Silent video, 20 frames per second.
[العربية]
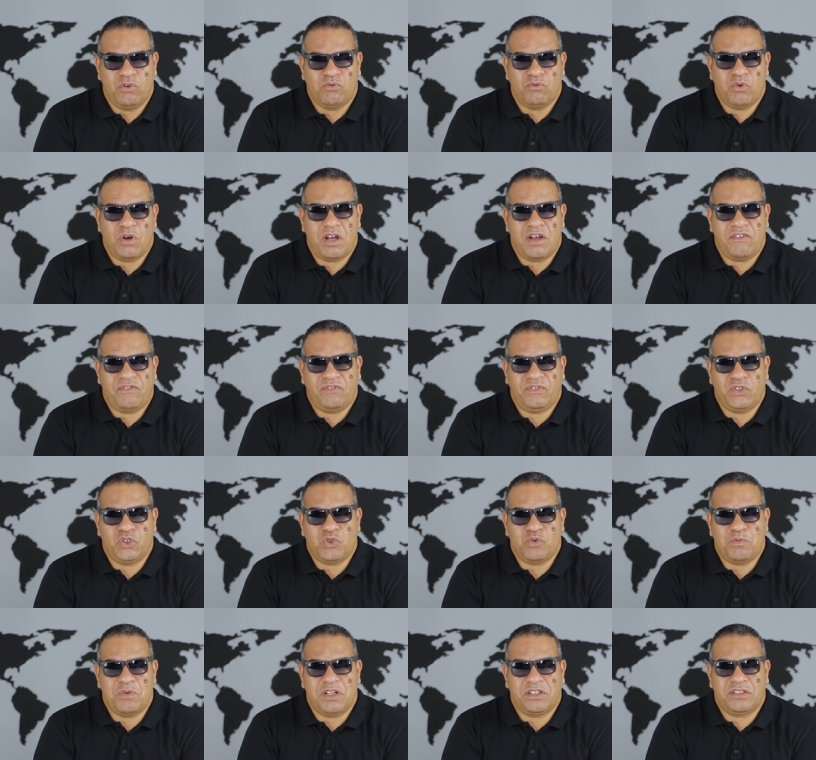وفي
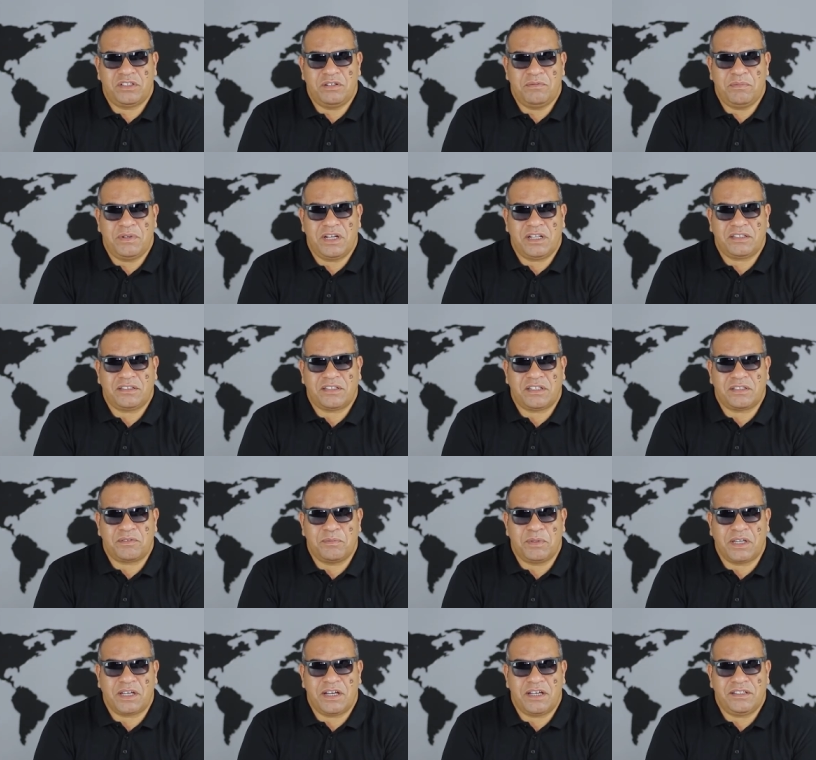جملة من
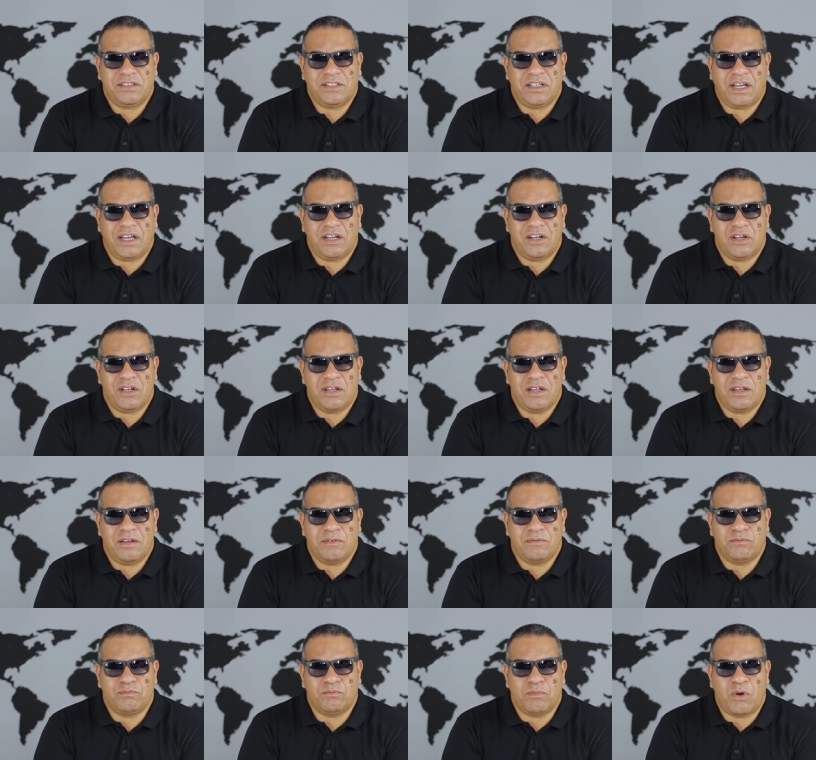التطبيقات
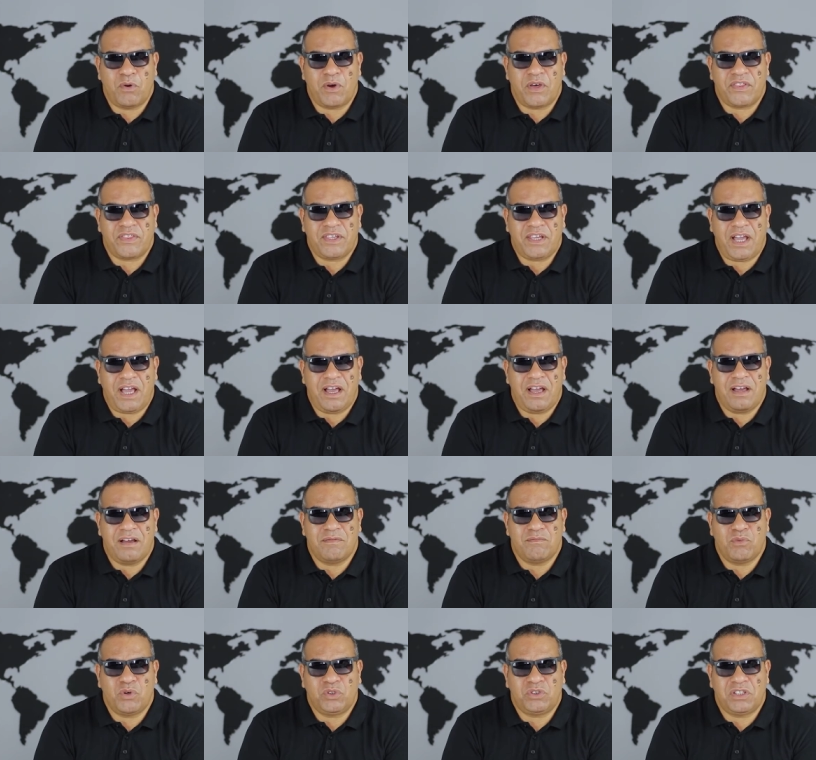على
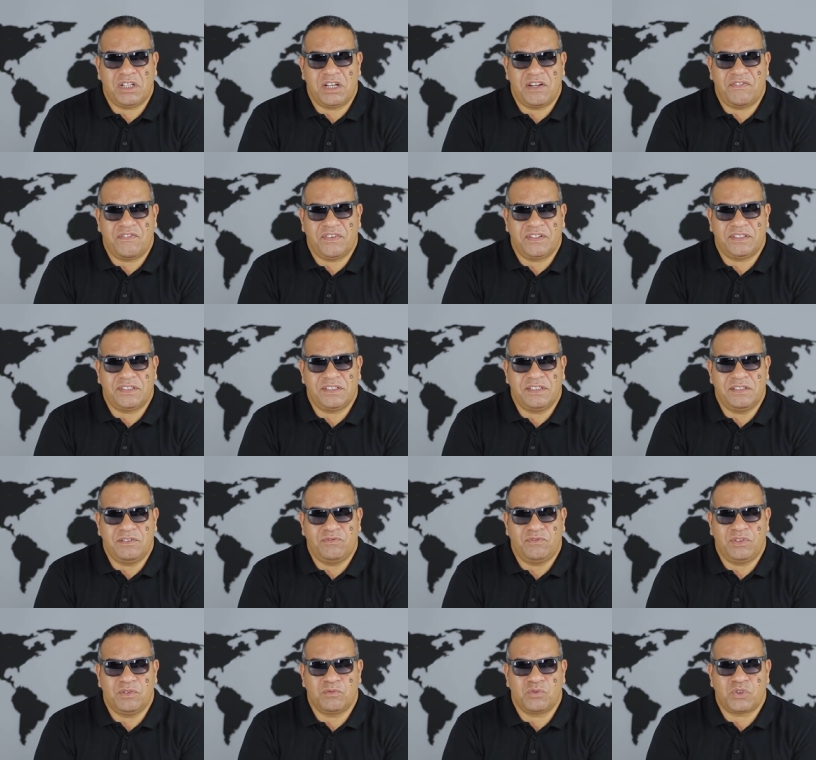مواضيع مختلفة
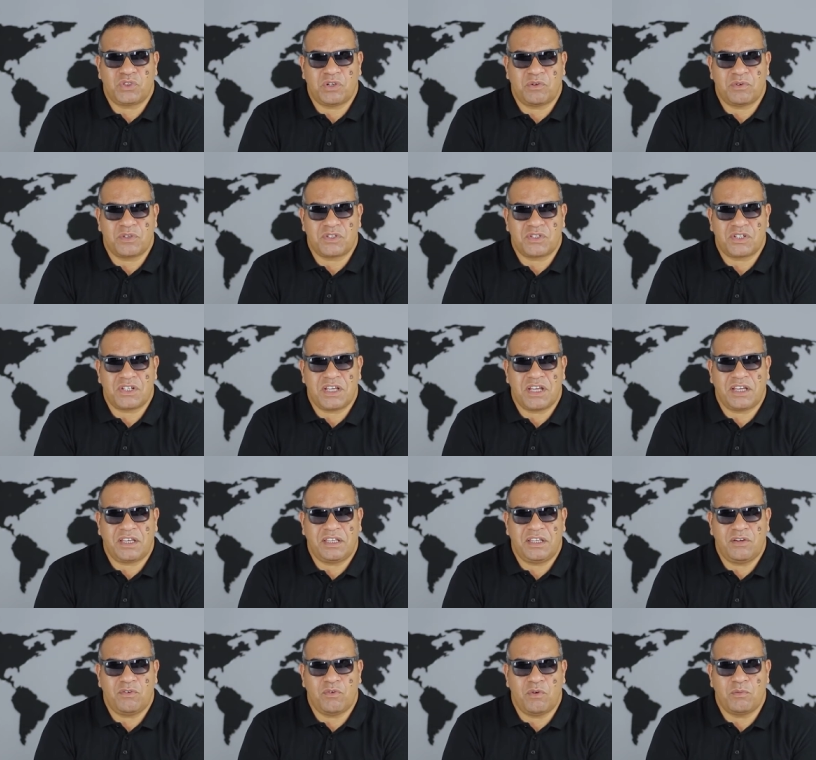في مستوى
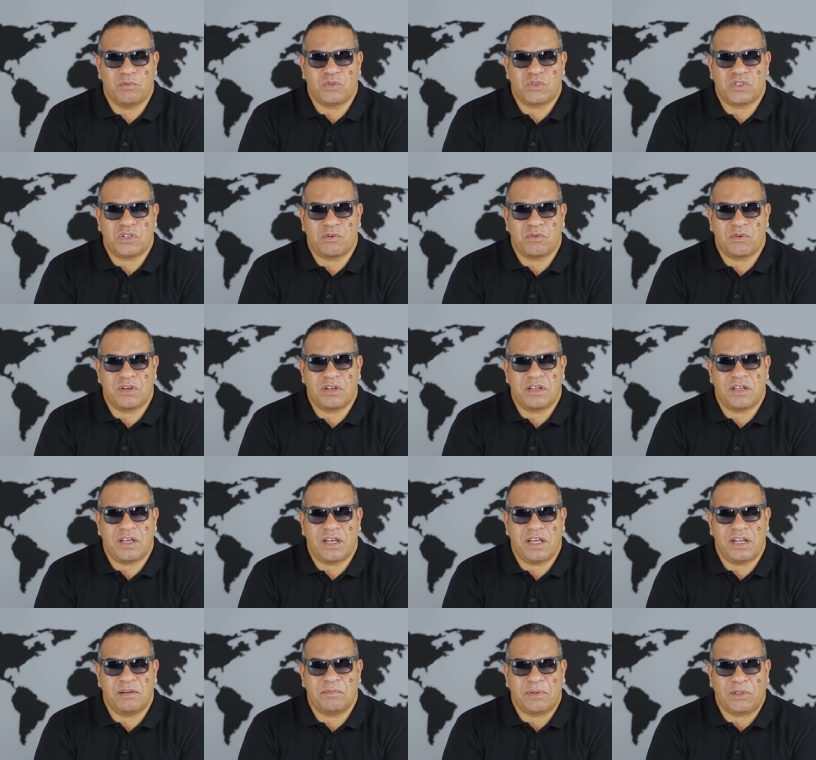الصيغ ومستوى
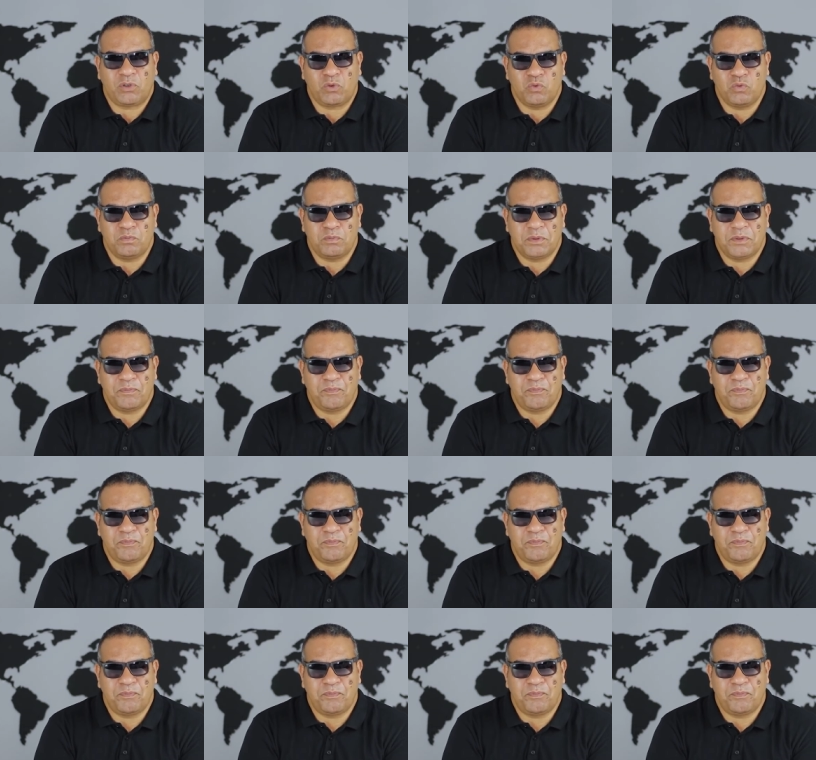المطلوب.